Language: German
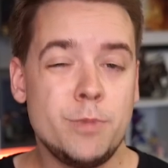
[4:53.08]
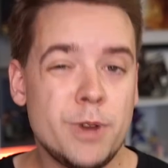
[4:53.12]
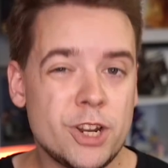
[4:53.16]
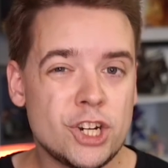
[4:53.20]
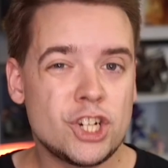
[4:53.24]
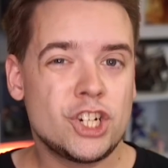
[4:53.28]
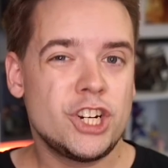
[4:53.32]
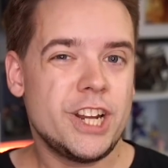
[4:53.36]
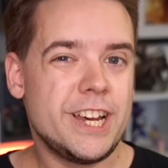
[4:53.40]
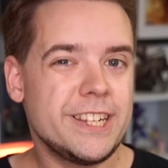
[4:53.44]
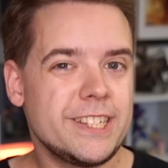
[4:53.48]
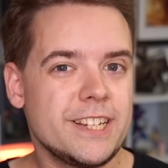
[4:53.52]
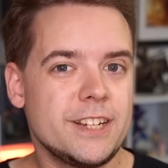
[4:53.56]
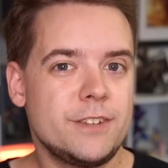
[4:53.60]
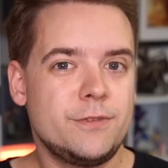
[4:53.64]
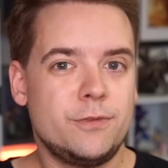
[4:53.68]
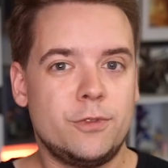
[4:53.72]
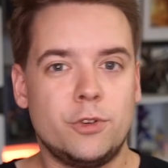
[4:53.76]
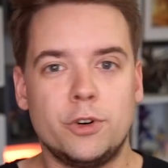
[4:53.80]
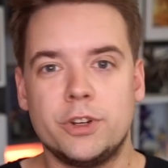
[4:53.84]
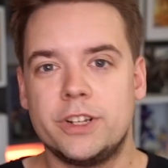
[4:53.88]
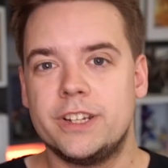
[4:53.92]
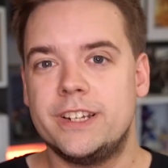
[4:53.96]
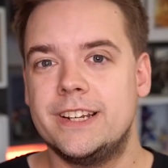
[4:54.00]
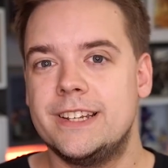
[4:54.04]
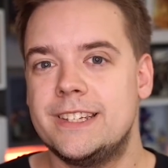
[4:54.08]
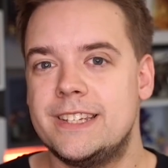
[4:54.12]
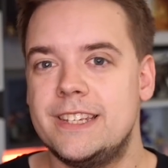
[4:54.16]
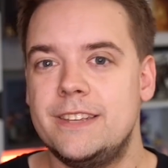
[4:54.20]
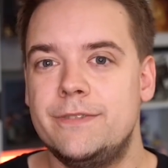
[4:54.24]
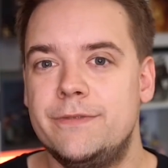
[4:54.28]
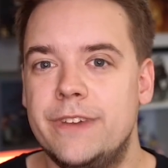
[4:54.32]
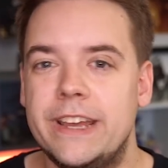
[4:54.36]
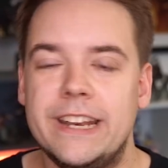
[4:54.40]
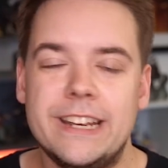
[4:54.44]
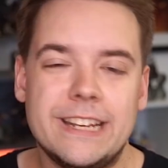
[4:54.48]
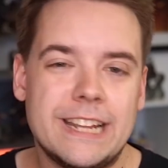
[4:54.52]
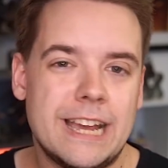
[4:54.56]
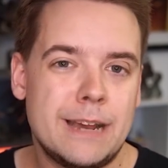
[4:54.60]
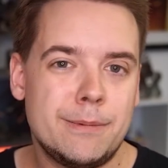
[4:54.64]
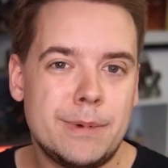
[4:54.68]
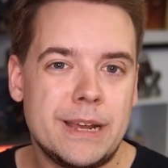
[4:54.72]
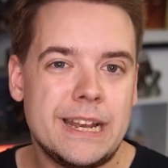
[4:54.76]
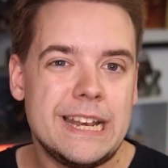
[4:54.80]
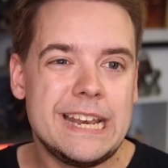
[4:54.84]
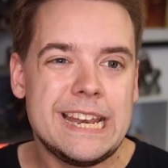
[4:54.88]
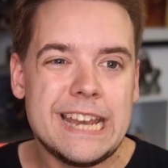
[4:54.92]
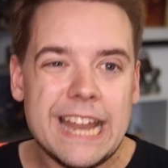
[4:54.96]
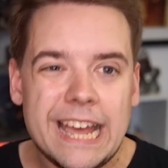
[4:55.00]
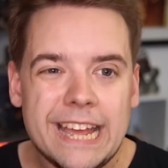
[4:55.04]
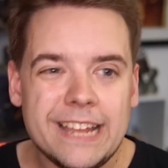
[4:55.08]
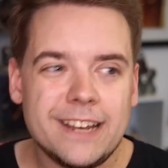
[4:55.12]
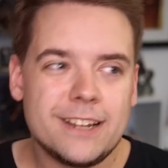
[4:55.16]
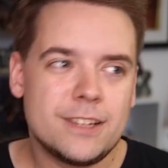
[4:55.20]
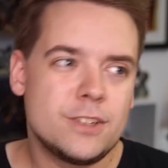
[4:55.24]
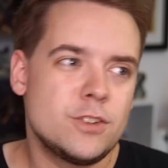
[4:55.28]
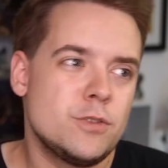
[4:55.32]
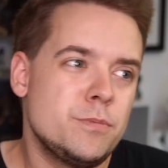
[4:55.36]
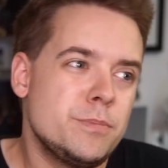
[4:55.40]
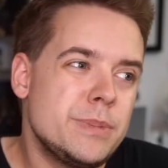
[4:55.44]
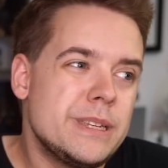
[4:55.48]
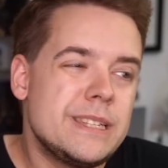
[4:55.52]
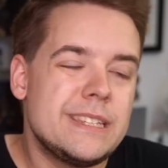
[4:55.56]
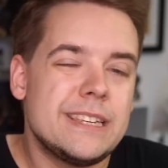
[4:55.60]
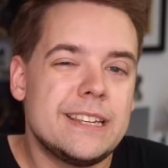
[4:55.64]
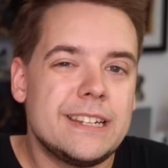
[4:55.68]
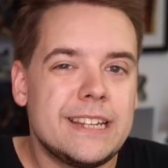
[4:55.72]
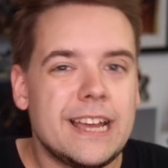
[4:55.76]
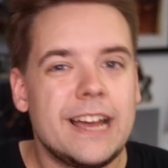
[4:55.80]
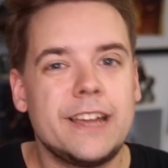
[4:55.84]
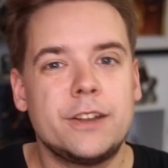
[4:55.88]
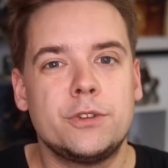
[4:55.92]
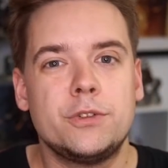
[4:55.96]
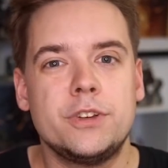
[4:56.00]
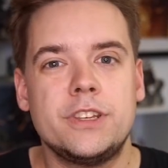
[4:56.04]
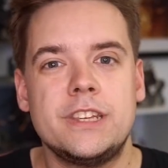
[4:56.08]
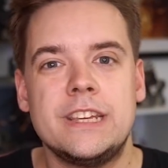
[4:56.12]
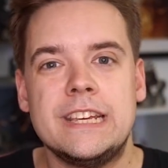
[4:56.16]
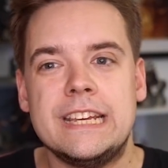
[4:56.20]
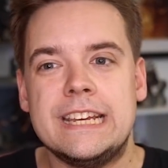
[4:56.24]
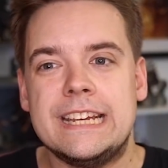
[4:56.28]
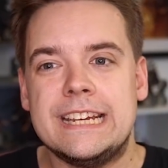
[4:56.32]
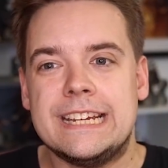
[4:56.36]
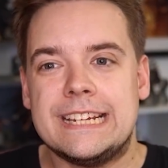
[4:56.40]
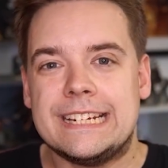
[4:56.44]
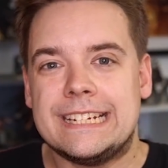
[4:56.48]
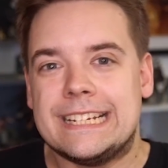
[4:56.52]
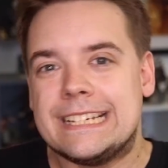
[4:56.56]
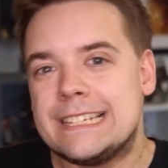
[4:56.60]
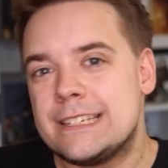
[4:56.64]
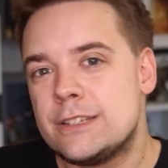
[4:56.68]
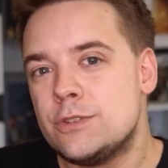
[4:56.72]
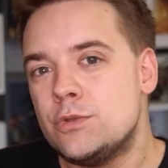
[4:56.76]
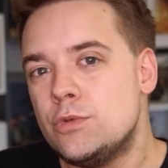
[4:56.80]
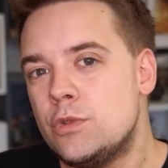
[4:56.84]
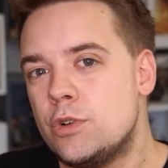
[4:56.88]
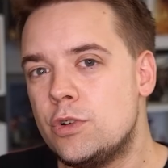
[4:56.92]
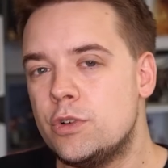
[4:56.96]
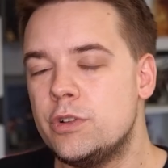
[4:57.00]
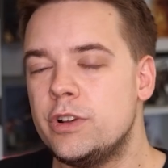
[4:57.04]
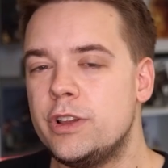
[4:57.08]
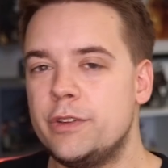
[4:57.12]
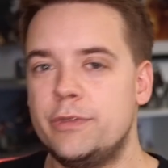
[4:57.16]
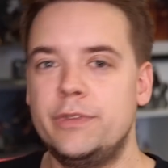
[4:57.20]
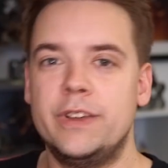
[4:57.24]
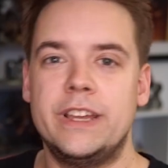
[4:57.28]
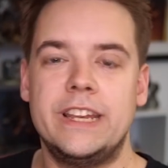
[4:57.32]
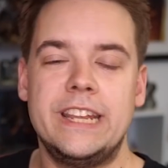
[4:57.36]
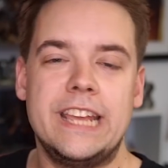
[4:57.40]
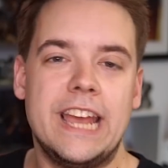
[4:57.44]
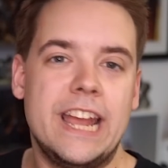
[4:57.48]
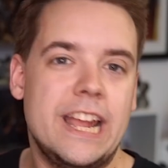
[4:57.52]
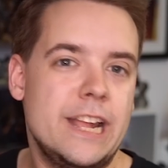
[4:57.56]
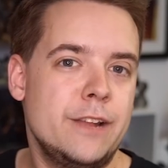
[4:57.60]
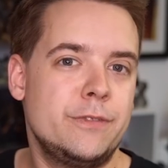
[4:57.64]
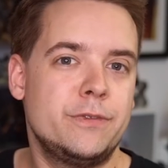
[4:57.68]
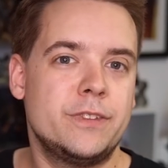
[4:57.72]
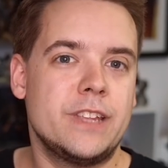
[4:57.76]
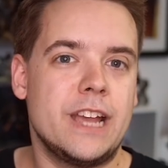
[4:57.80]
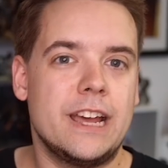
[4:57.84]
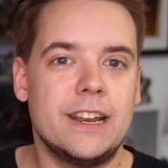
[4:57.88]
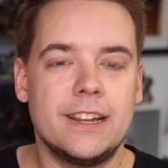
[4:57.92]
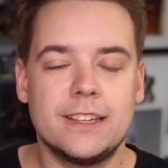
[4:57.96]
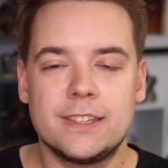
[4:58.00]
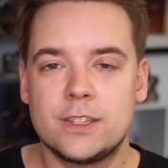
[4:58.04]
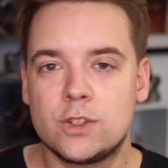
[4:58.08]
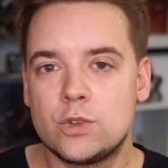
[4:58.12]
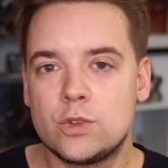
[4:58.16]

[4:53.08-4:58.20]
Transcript: Überschattet wurde das Event aber leider so ein bisschen dadurch, dass nur ungefähr die Hälfte aller